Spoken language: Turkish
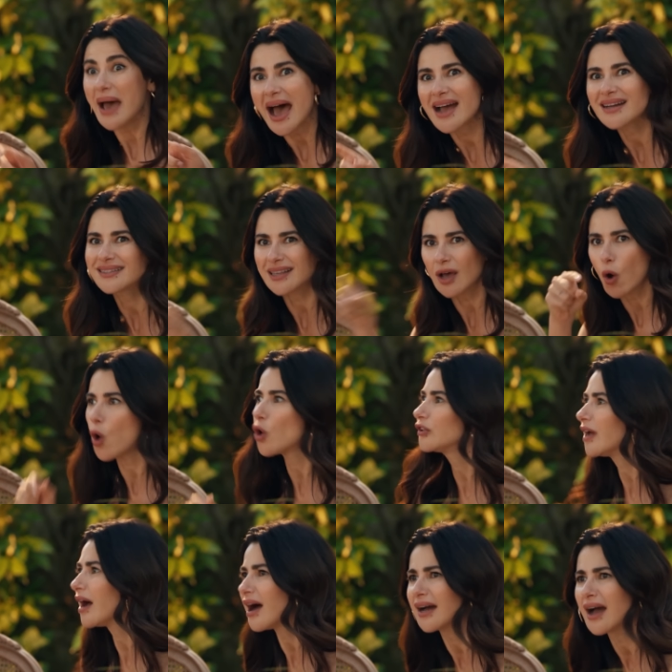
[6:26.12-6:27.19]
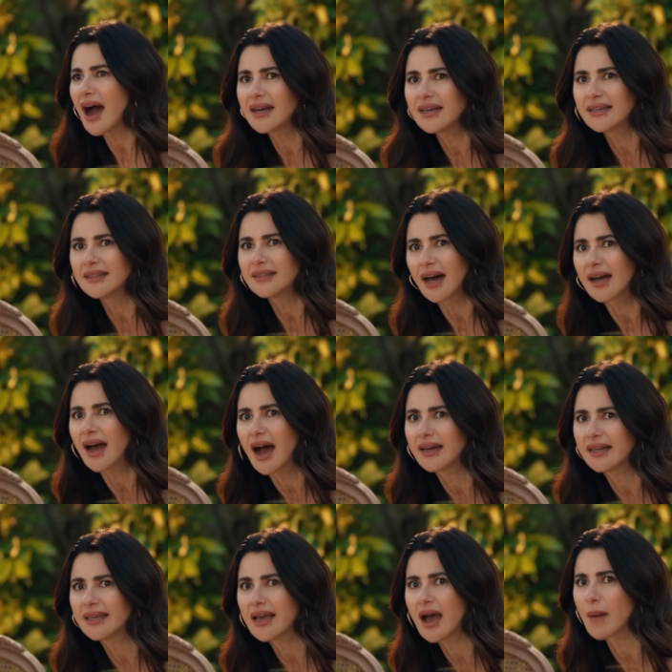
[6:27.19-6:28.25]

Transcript: Meğerse orada aganigi naganigi